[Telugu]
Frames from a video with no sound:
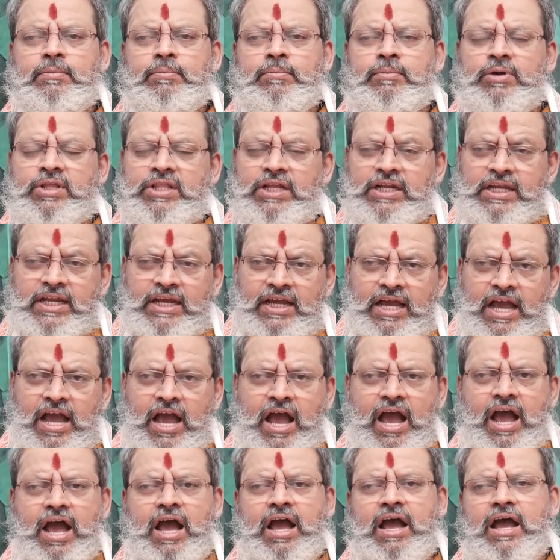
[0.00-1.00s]
మొదటగా
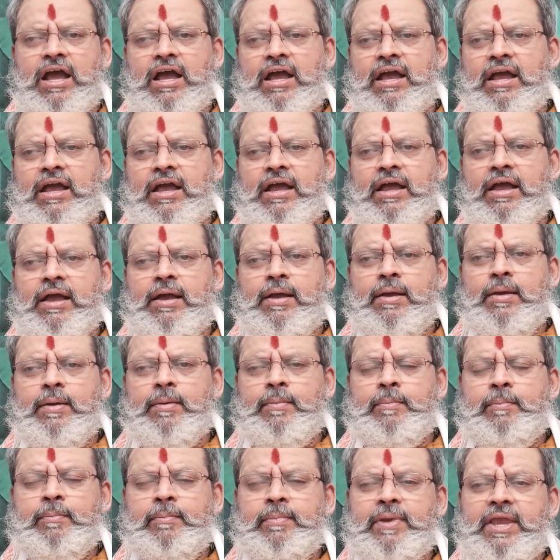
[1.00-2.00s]

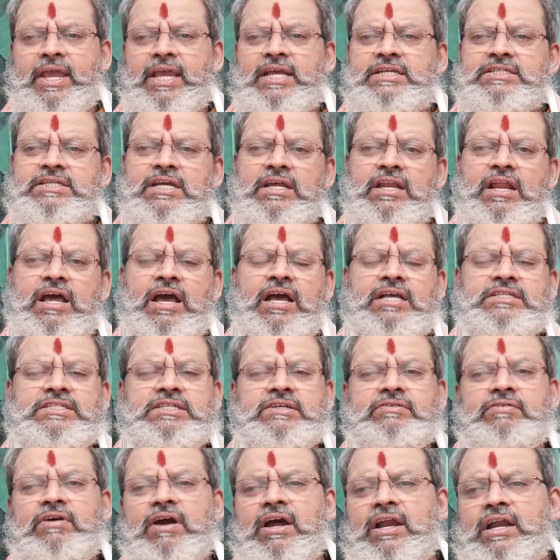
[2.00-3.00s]

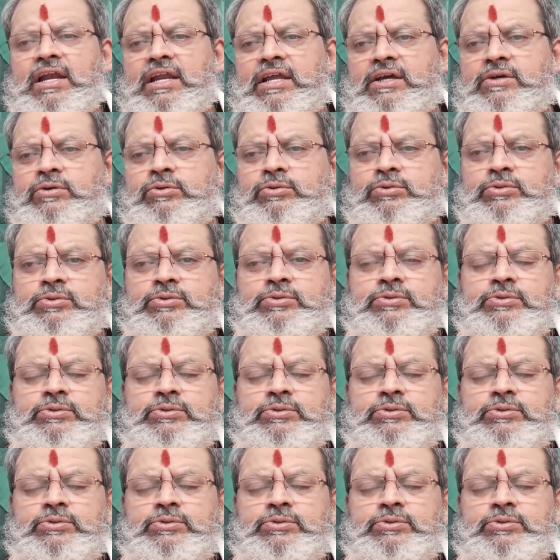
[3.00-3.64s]
మేషరాశి వాళ్లకు